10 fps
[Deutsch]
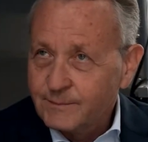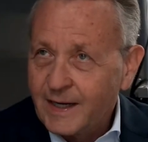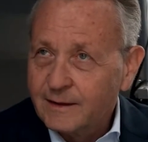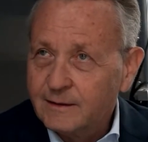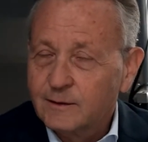äh,
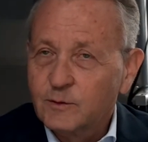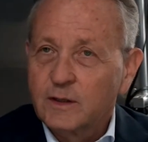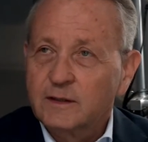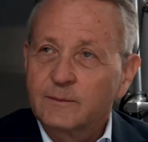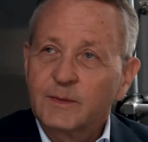meine ich
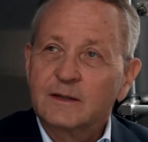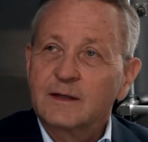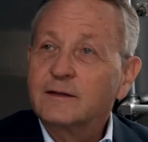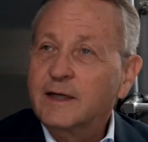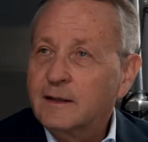natürlich
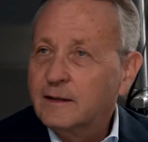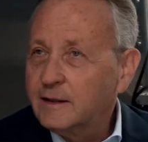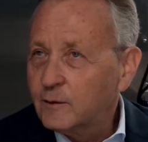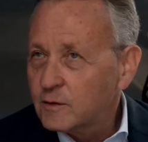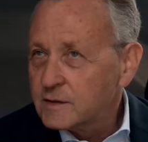damit, dann die
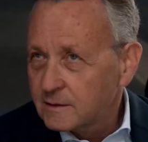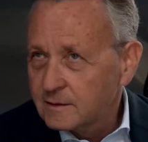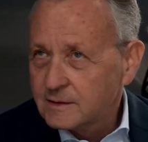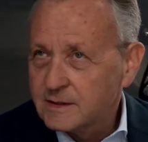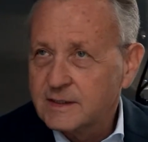
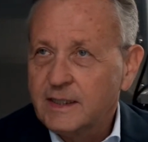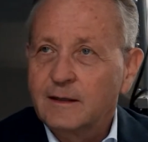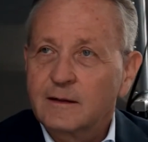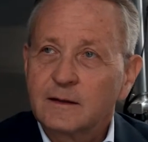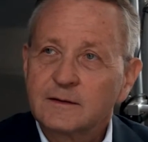Energiekosten, das ist eh
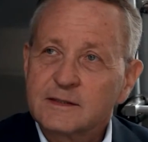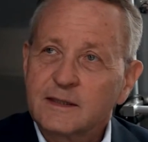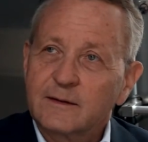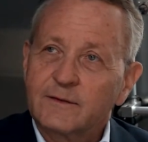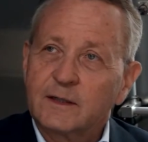klar, das
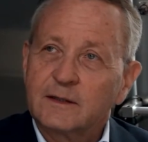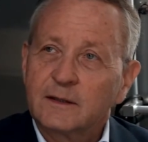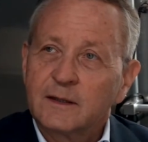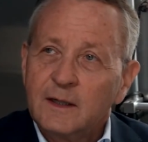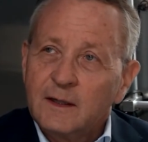sind
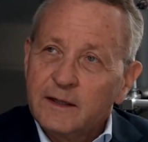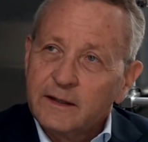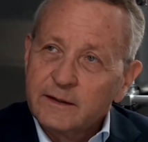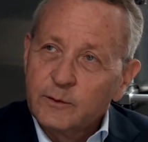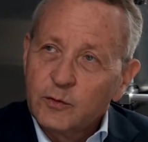gewaltig
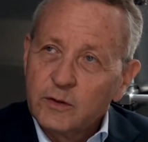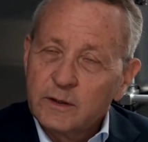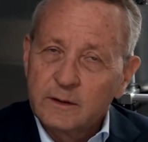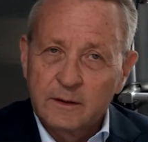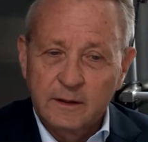in die
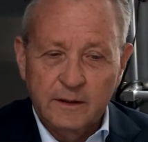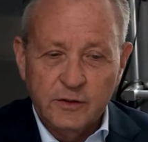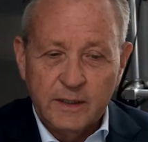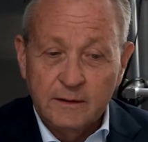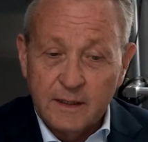Höhe äh,
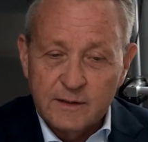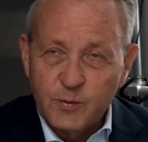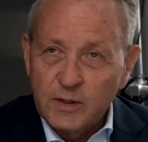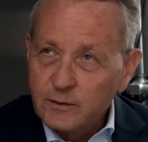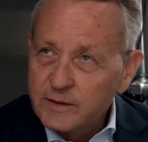geschnellt,
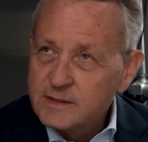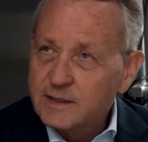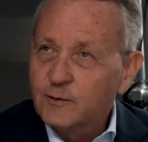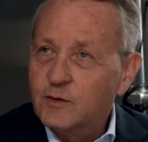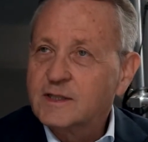Transport,
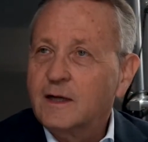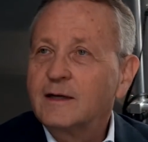Logistikkosten,